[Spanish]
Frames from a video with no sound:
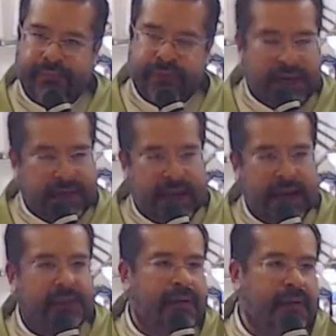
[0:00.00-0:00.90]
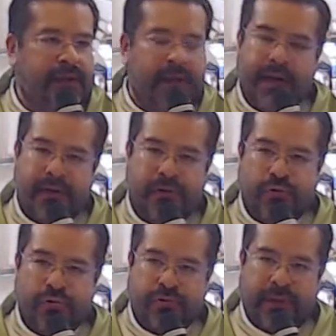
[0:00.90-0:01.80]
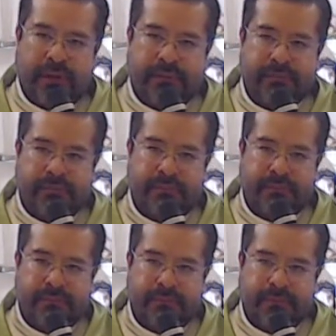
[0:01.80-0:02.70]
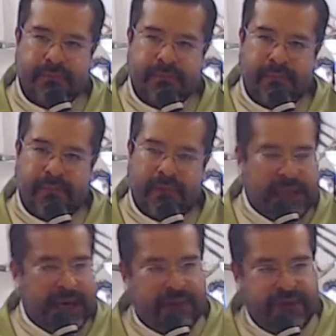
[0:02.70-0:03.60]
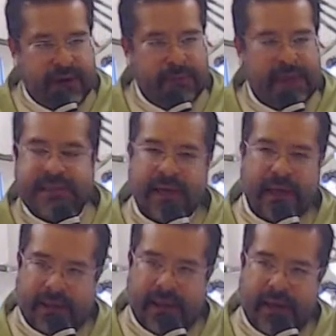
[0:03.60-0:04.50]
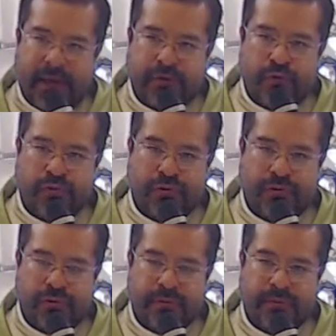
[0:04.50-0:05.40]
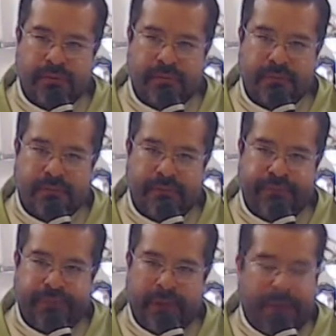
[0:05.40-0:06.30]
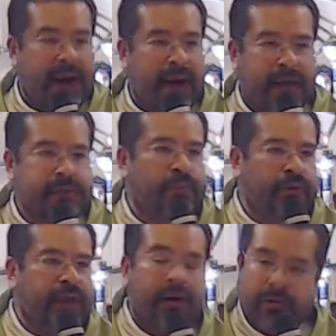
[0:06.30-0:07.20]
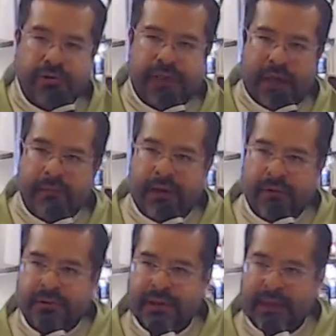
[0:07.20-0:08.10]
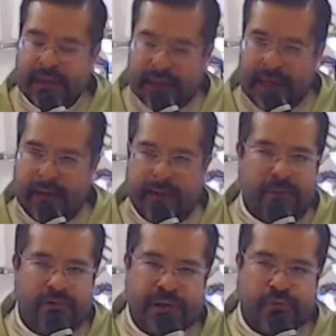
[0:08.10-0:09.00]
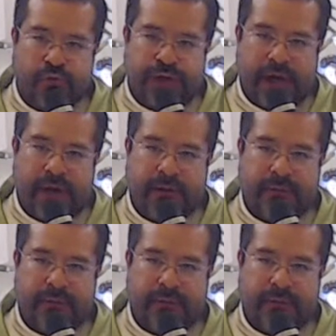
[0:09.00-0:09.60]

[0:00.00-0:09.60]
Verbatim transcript: del carácter que tiene Jesús, ¿va? de la firmeza que tiene Jesús para responder en los términos que acabamos de escuchar.